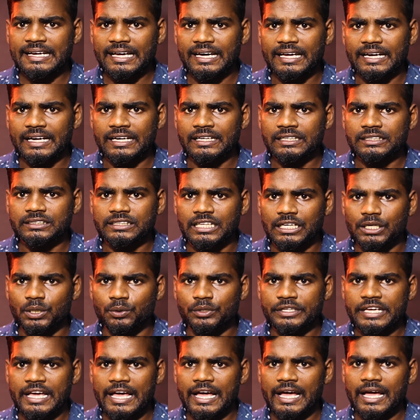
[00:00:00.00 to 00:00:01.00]
தினகரன்
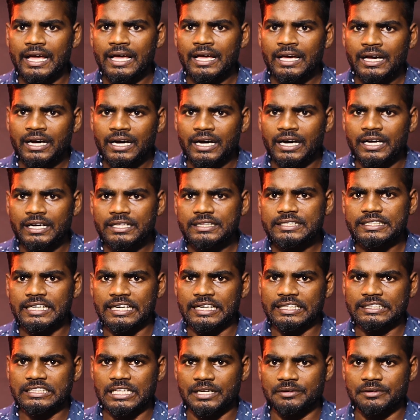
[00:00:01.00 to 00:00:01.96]
தன்னுடைய கருத்துக்களை